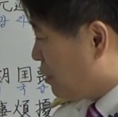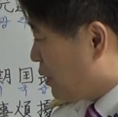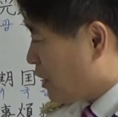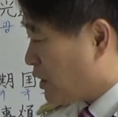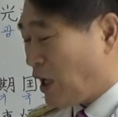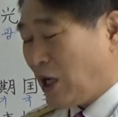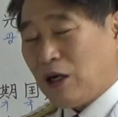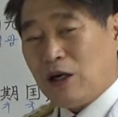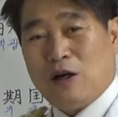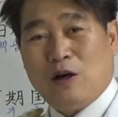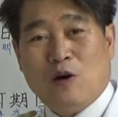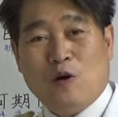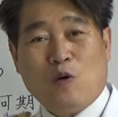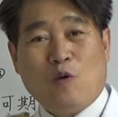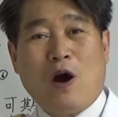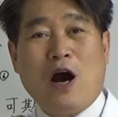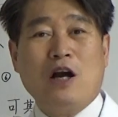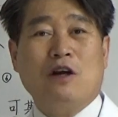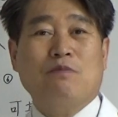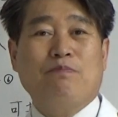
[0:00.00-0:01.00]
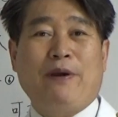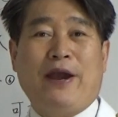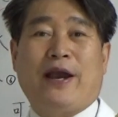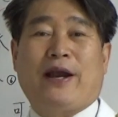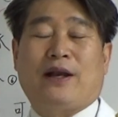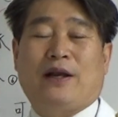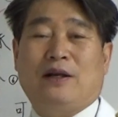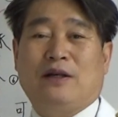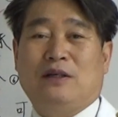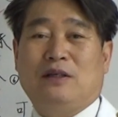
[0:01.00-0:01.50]
그러니까
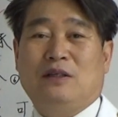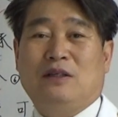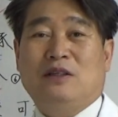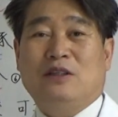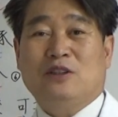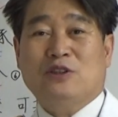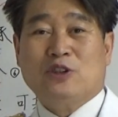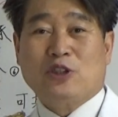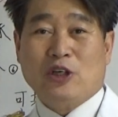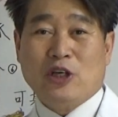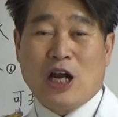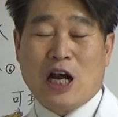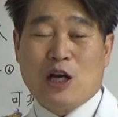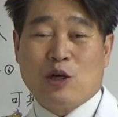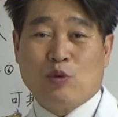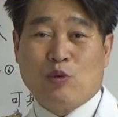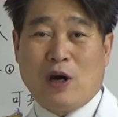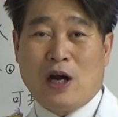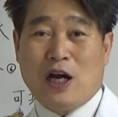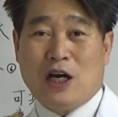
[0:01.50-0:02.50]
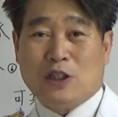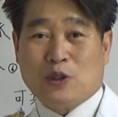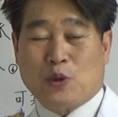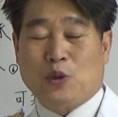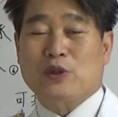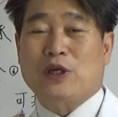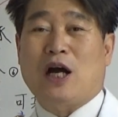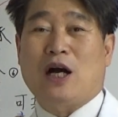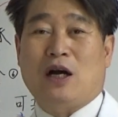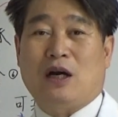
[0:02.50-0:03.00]
황백, 서양과
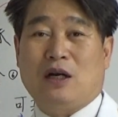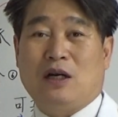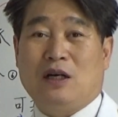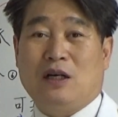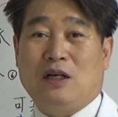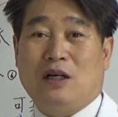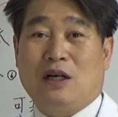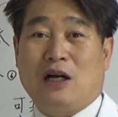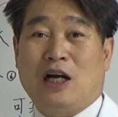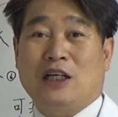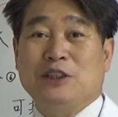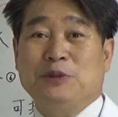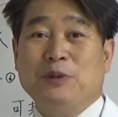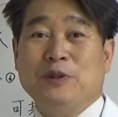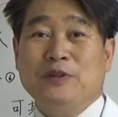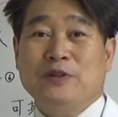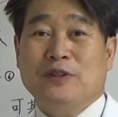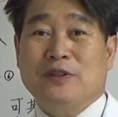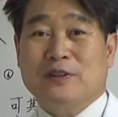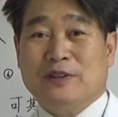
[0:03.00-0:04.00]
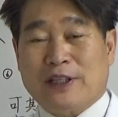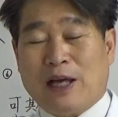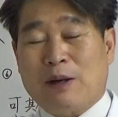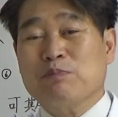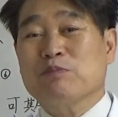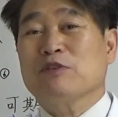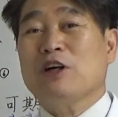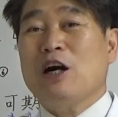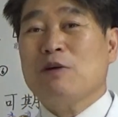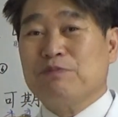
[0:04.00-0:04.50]
동양, 아니면
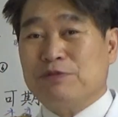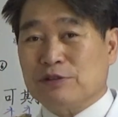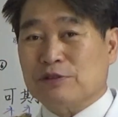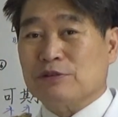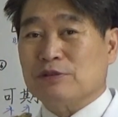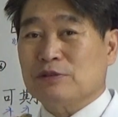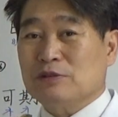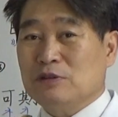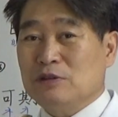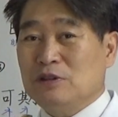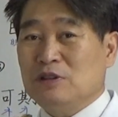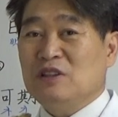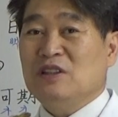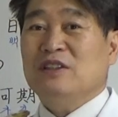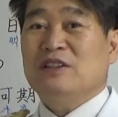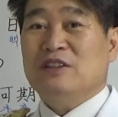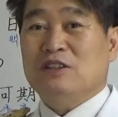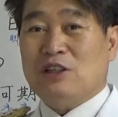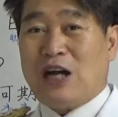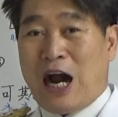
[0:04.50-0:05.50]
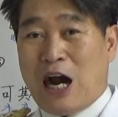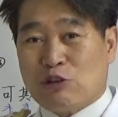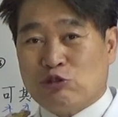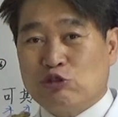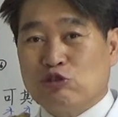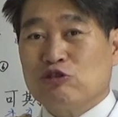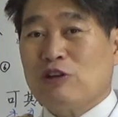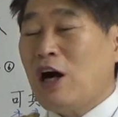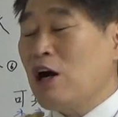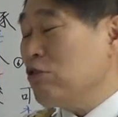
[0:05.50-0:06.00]
남과 북,
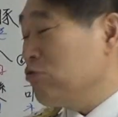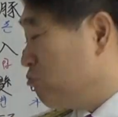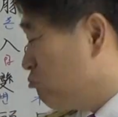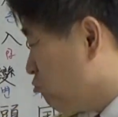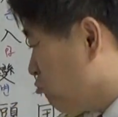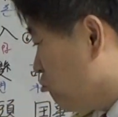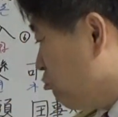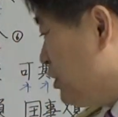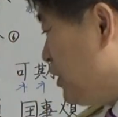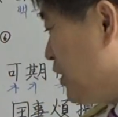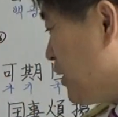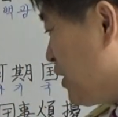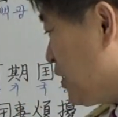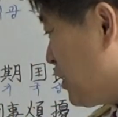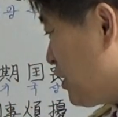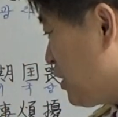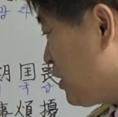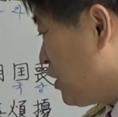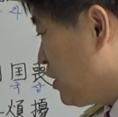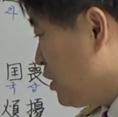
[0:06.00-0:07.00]
아군과 우군이